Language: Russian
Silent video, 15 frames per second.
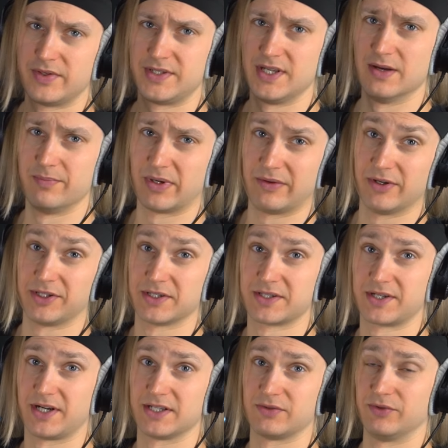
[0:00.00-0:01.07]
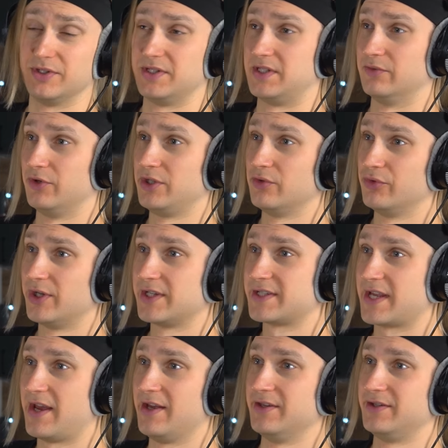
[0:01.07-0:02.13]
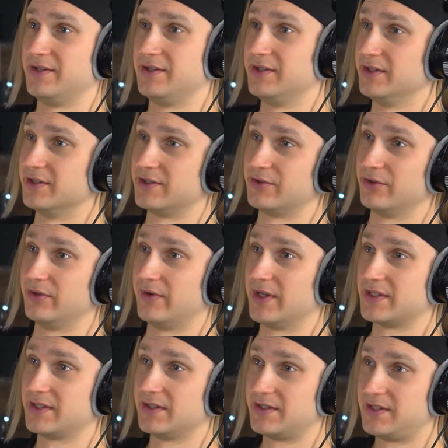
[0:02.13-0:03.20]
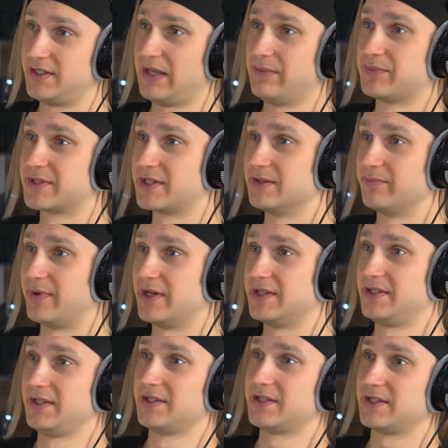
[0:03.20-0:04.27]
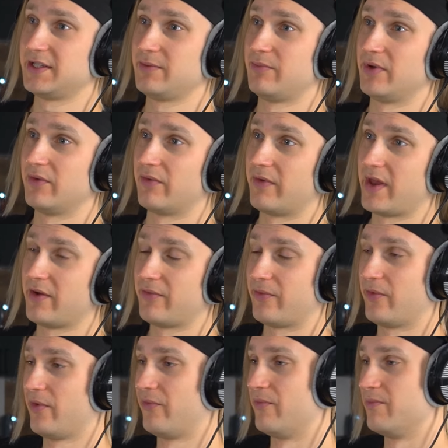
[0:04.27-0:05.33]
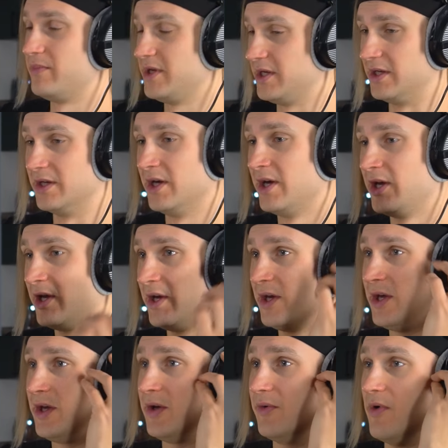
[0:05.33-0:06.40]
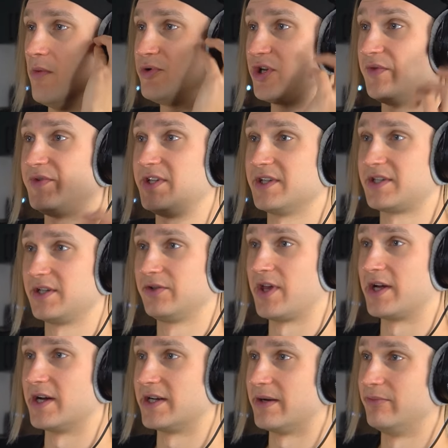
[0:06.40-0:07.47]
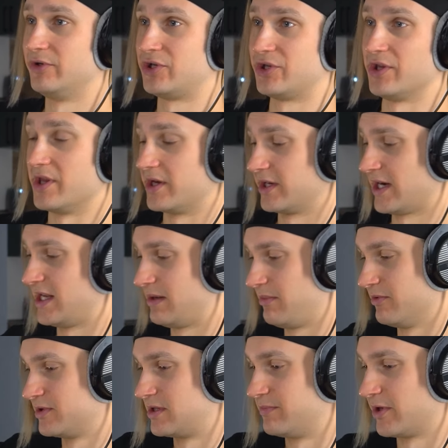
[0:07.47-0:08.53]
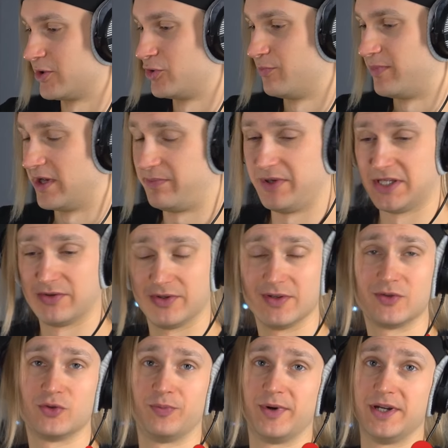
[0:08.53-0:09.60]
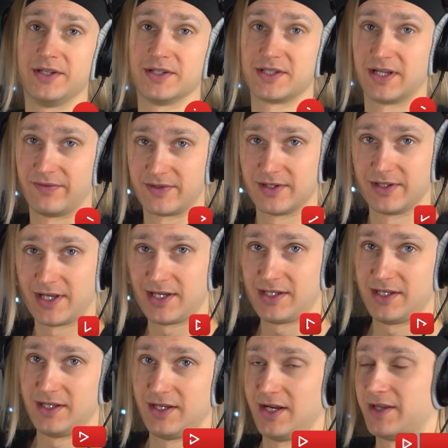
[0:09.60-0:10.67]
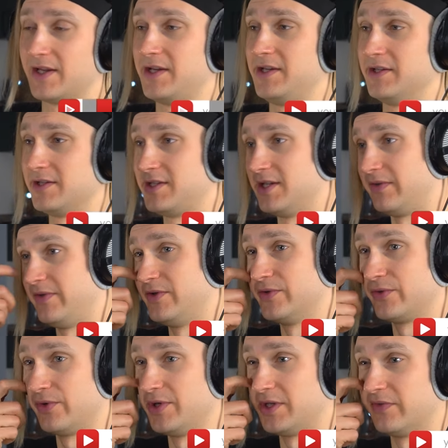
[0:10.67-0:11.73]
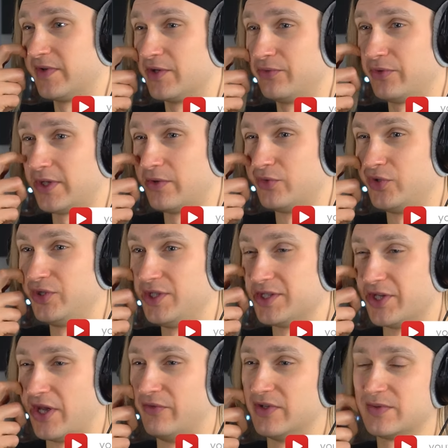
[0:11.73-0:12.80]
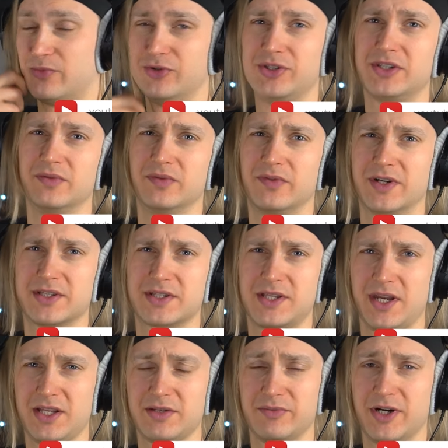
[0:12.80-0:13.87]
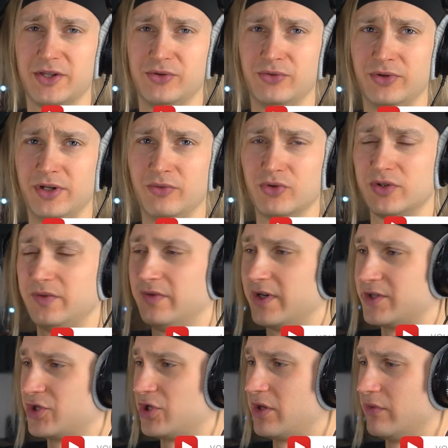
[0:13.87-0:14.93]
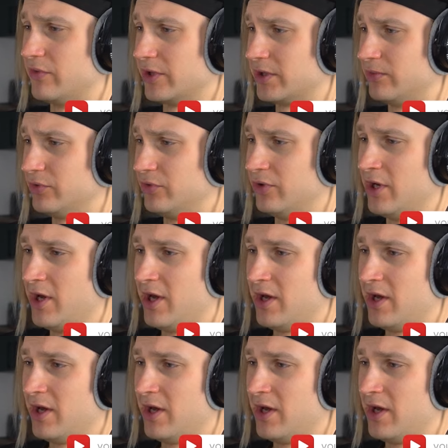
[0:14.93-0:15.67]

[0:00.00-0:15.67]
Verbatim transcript: Всем привет и здравствуйте! Сегодня у нас NCT 127 с композицией BV for Me. В общем, все ссылки, как обычно, на экране. Милости прошу, подписывайтесь, вступайте, ставьте лайки. И это один из тех видеороликов, которые я уже не знаю, вы смотрите в 23 году или уже в 24 Ну,